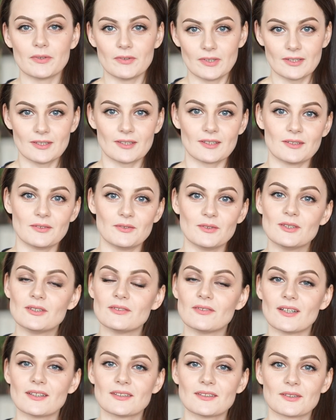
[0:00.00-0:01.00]
привет, рада видеть
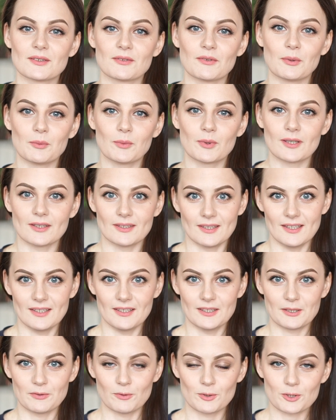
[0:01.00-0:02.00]
вас на своем
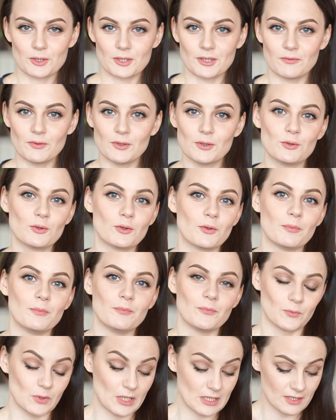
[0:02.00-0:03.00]
канале. Сегодняшнее видео
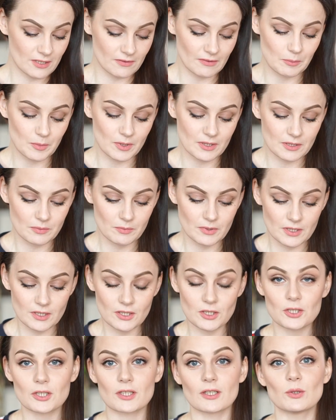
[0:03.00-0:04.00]
у нас с вами
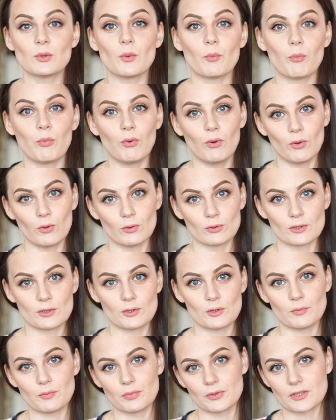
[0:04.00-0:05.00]
косметическое, но ну,
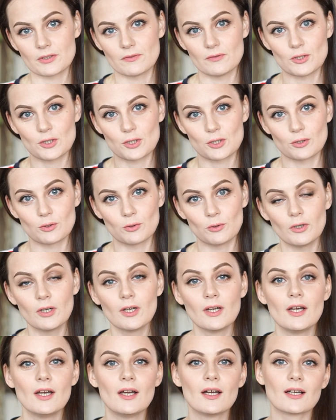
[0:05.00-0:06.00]
полностью посвящено
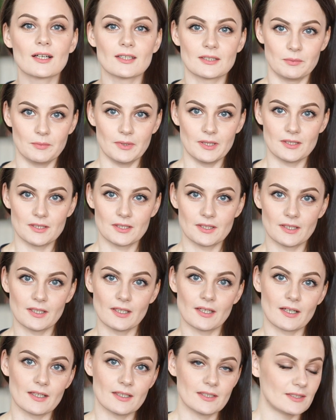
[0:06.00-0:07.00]

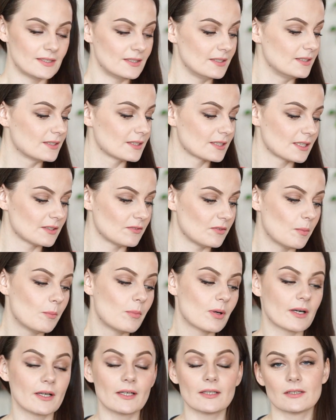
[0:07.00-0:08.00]
косметике российского
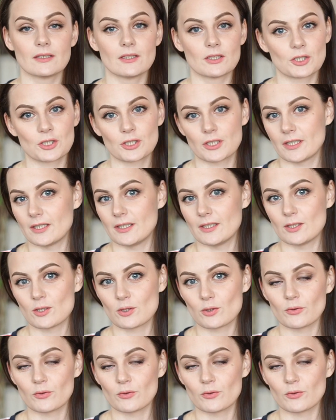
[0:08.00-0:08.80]
бренда Shades